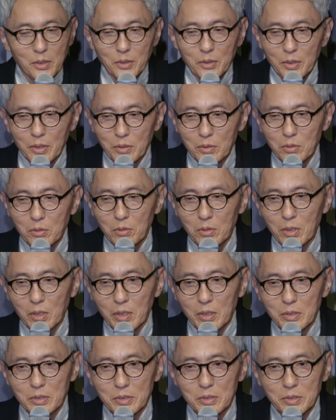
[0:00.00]
で今
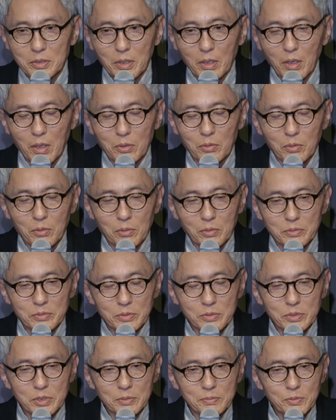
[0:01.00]
回あの
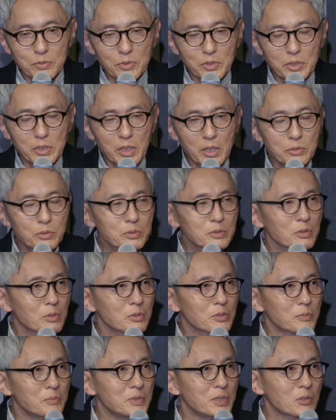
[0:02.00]
自分を嫌という
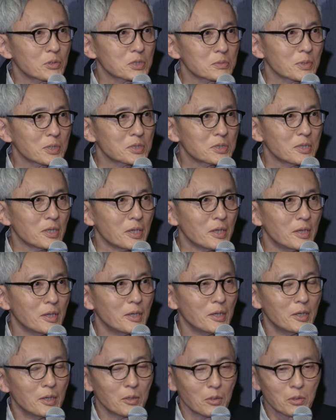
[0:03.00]
ほど見直しまして
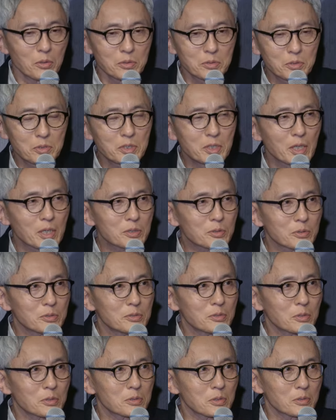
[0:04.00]
本当に嫌とい
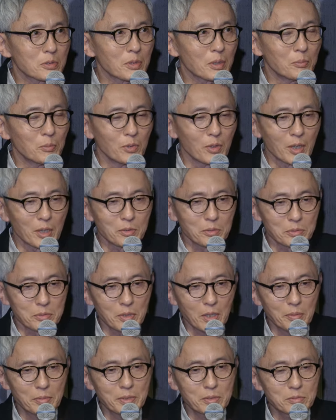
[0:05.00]
うほどもうあの
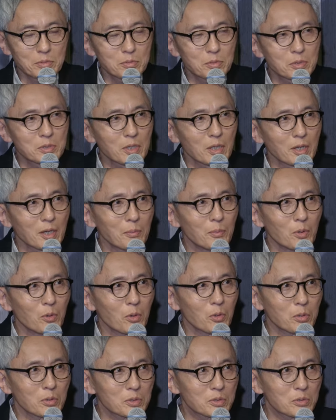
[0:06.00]
ダビングの時なんかも
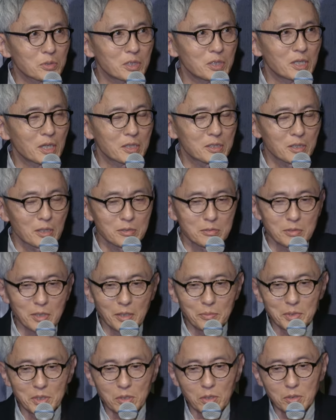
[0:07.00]
う本当に嫌になるぐ
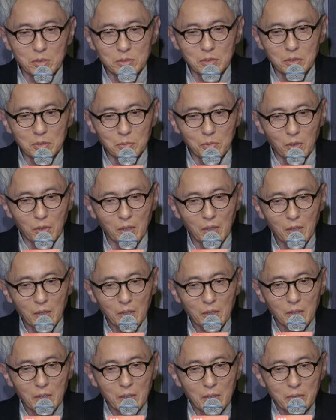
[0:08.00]
らい見たんですけども
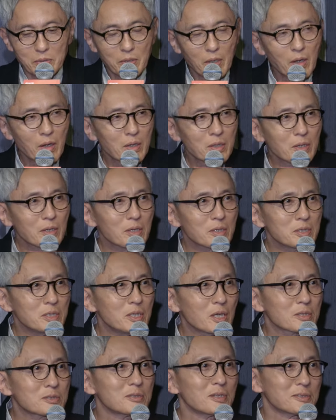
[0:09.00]
なかなかい
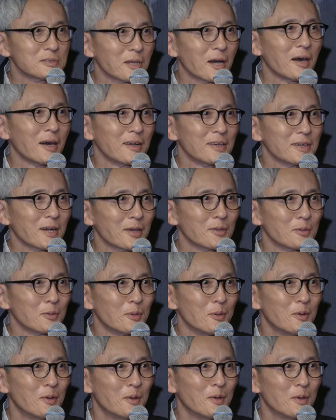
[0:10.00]
いやつですなあの